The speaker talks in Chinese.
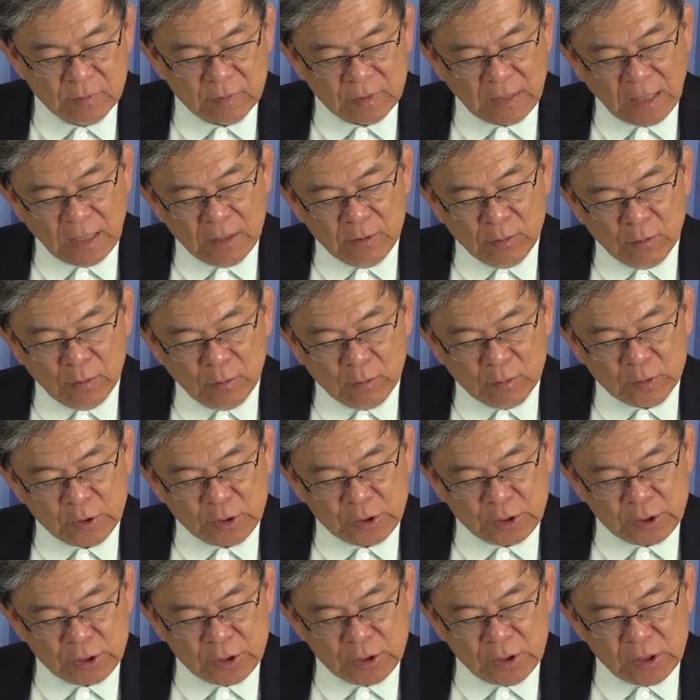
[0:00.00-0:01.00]
带有
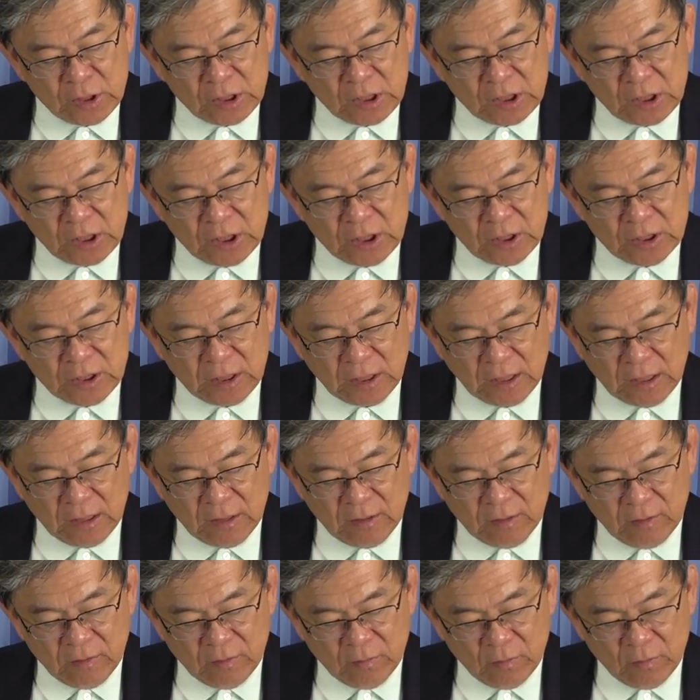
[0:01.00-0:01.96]
诗歌的